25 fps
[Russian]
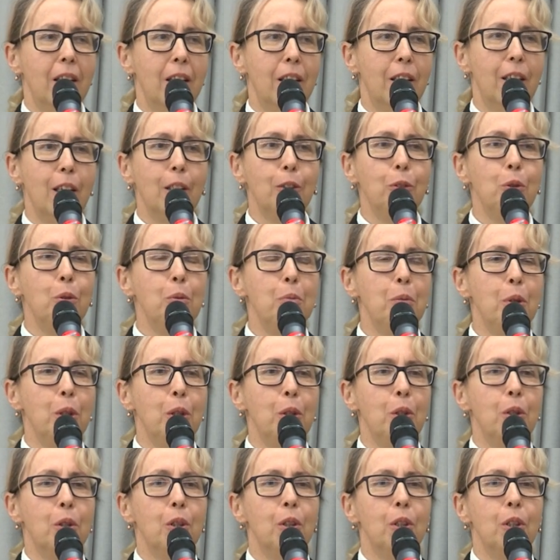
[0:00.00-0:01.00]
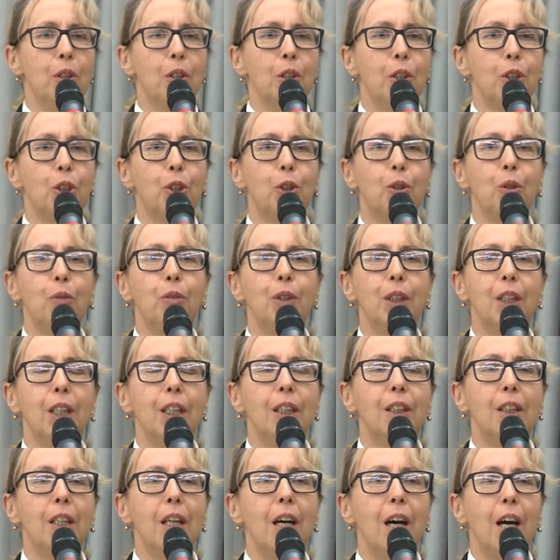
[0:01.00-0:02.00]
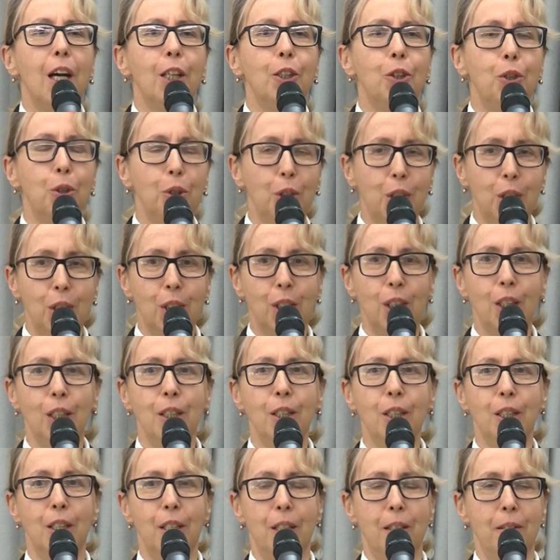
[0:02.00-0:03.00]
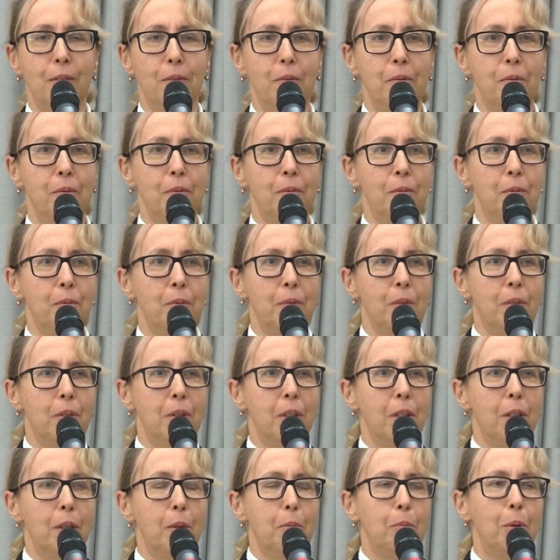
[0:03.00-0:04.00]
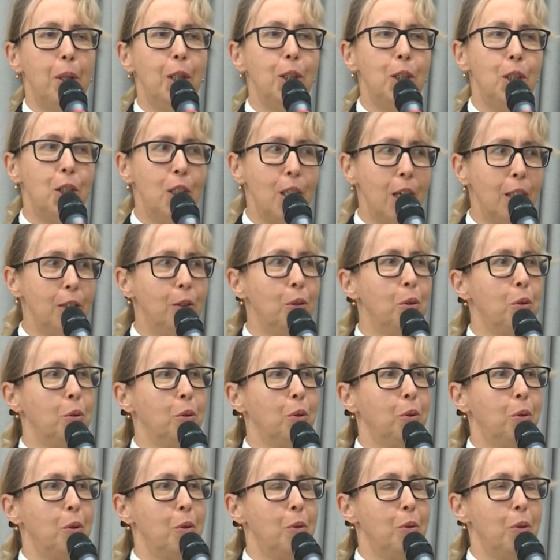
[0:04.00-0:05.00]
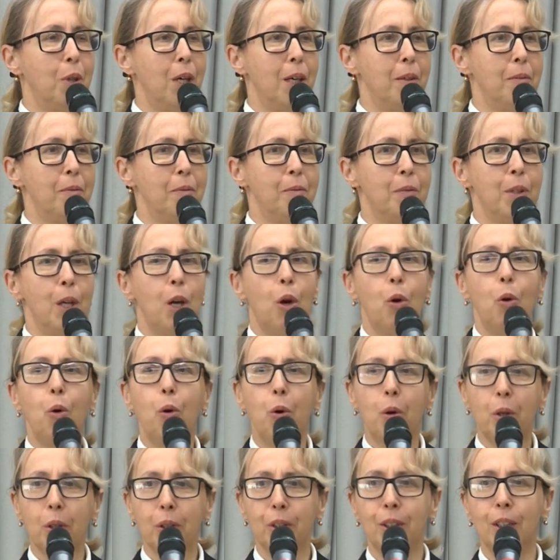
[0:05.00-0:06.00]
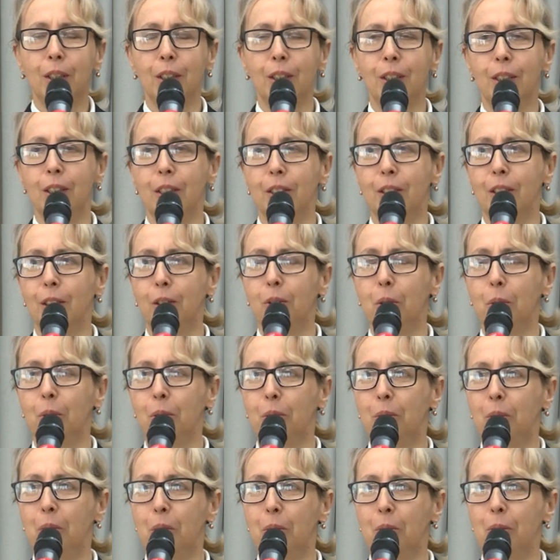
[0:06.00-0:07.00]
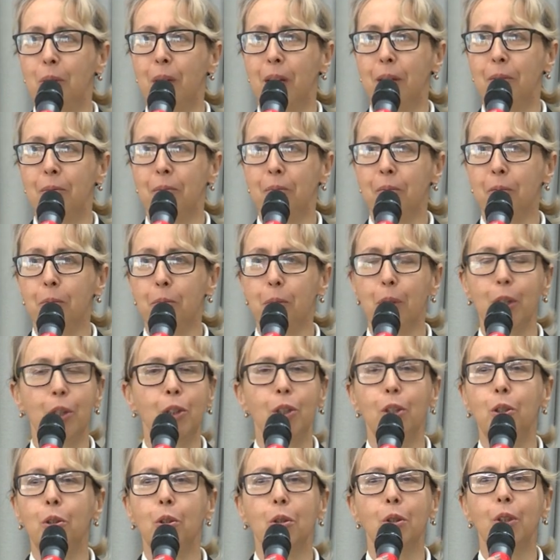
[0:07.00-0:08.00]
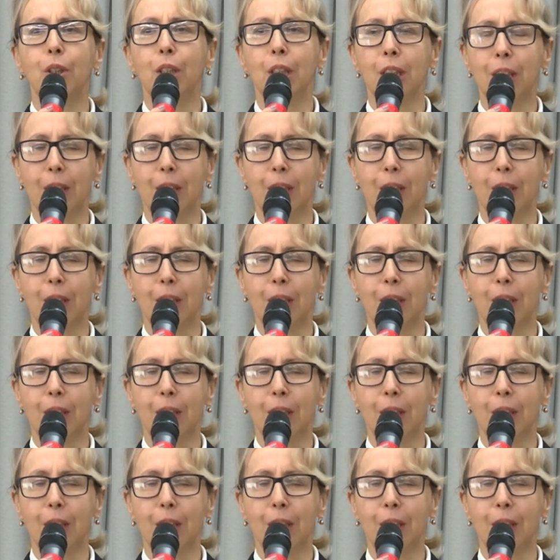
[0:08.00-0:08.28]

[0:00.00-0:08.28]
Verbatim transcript: Я думаю, что вот это ощущение плеча друг друга – гордости за друг друга пронесется